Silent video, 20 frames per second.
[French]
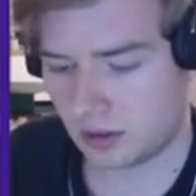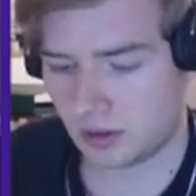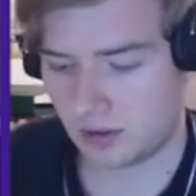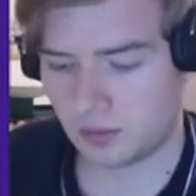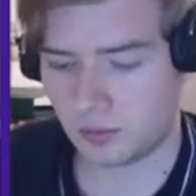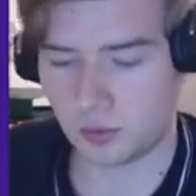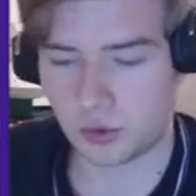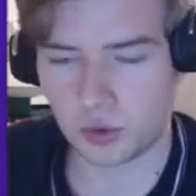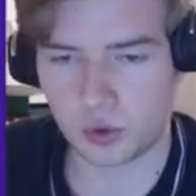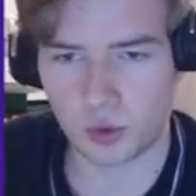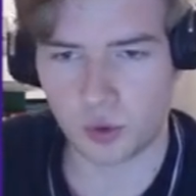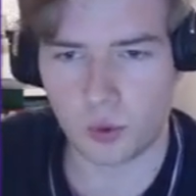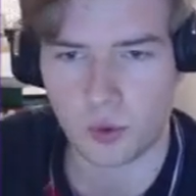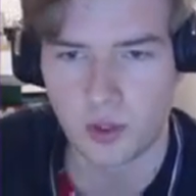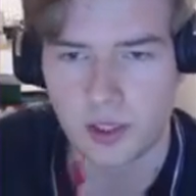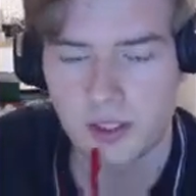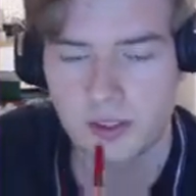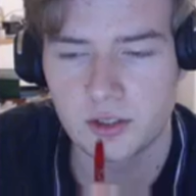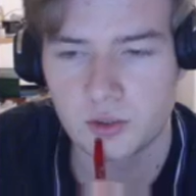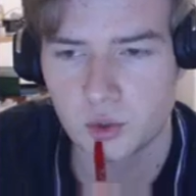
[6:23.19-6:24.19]
mon
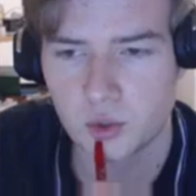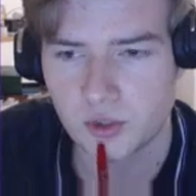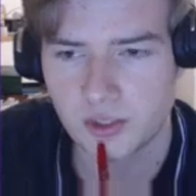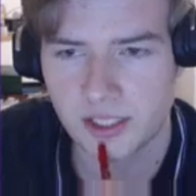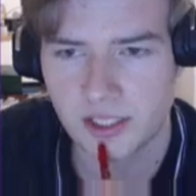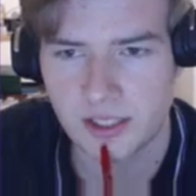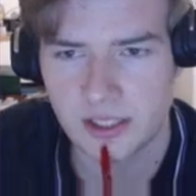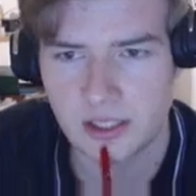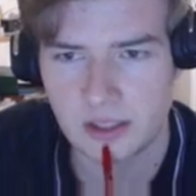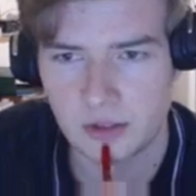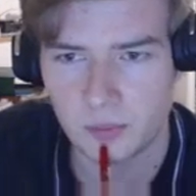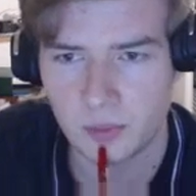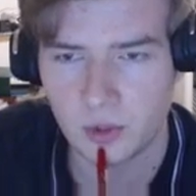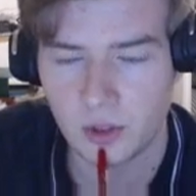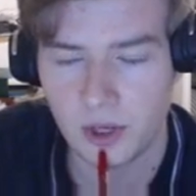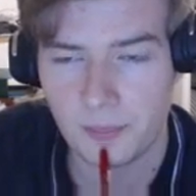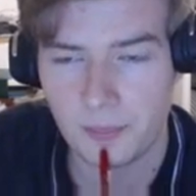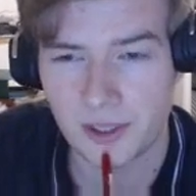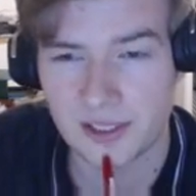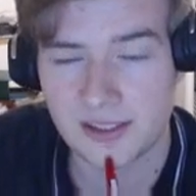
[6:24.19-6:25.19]
Zoroark. Je sais qu'il ne... À
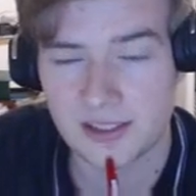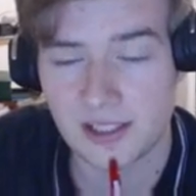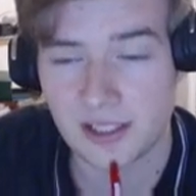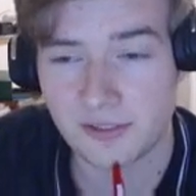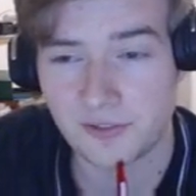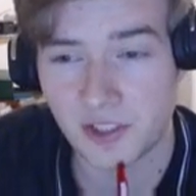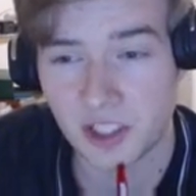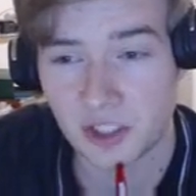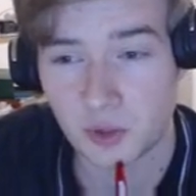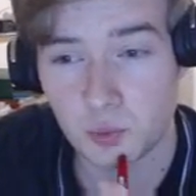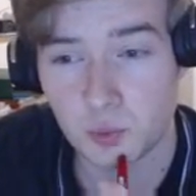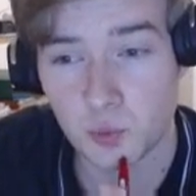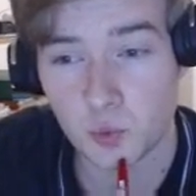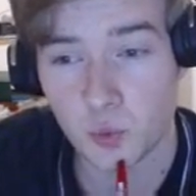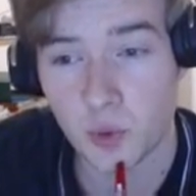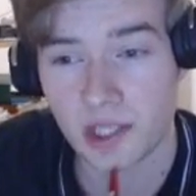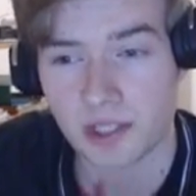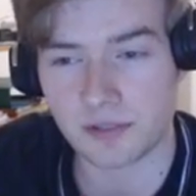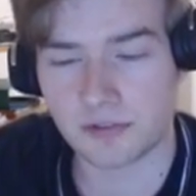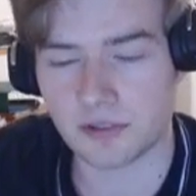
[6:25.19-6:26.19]
part si la Vacuum
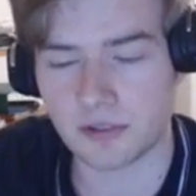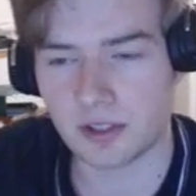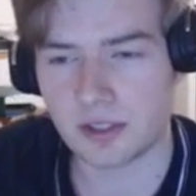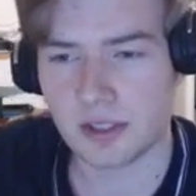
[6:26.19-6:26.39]
Wave,